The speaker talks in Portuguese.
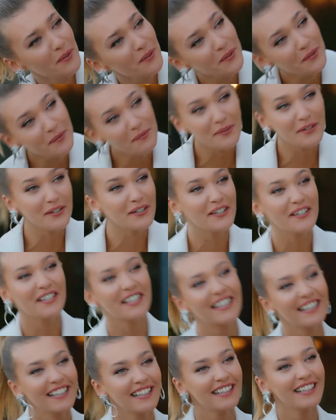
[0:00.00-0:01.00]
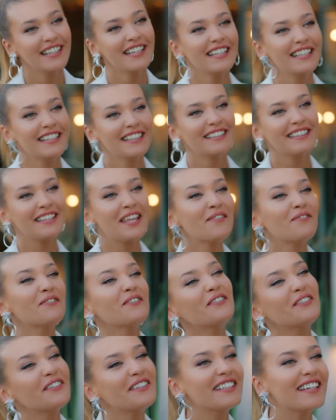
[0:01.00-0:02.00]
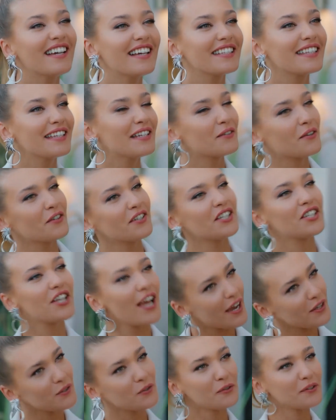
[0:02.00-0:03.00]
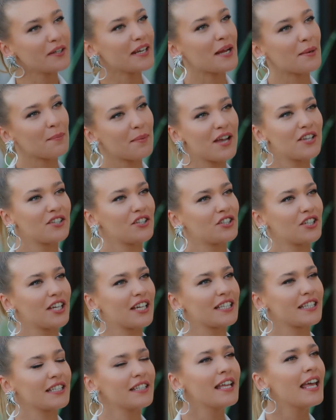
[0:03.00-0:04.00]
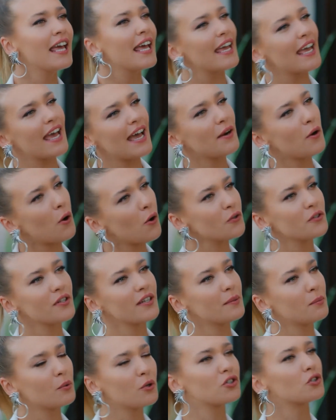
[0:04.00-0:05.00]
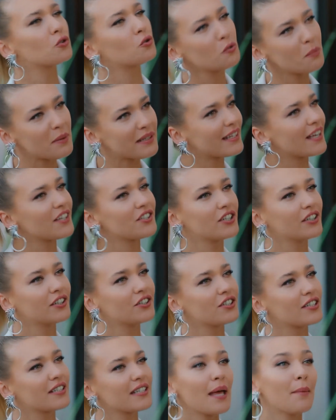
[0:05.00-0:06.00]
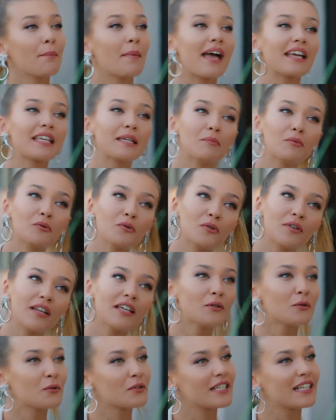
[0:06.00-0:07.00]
Gerente? Gerente do quê? Primeiro a gente começa de baixo. Se você trabalhar direitinho, quem sabe não é promovido